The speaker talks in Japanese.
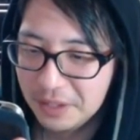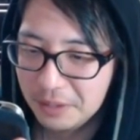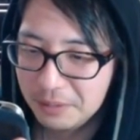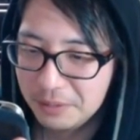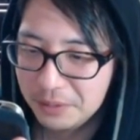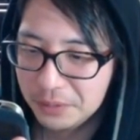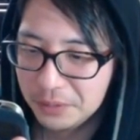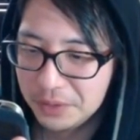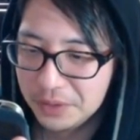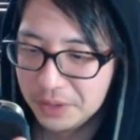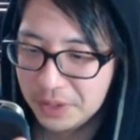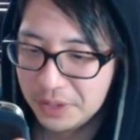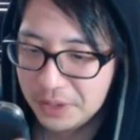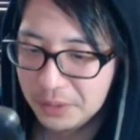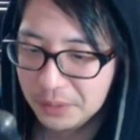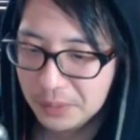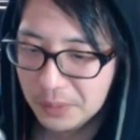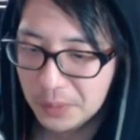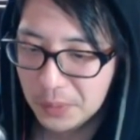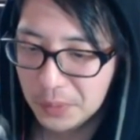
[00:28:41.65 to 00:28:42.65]
闇と
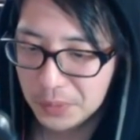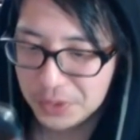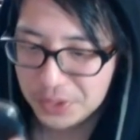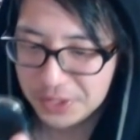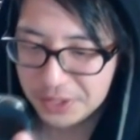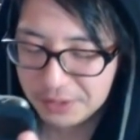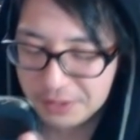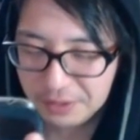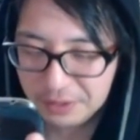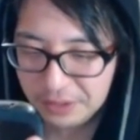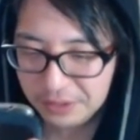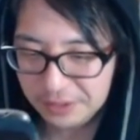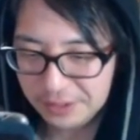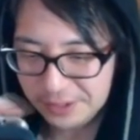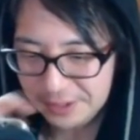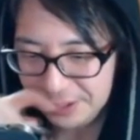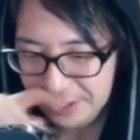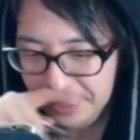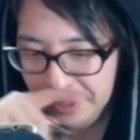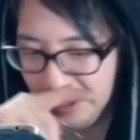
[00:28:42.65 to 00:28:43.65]
光を残してくれたん
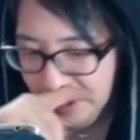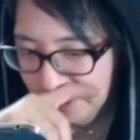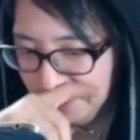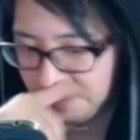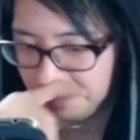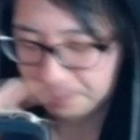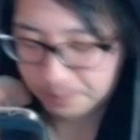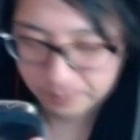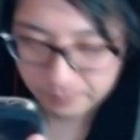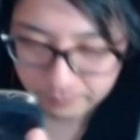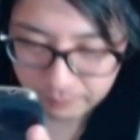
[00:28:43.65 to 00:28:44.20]
ですかね。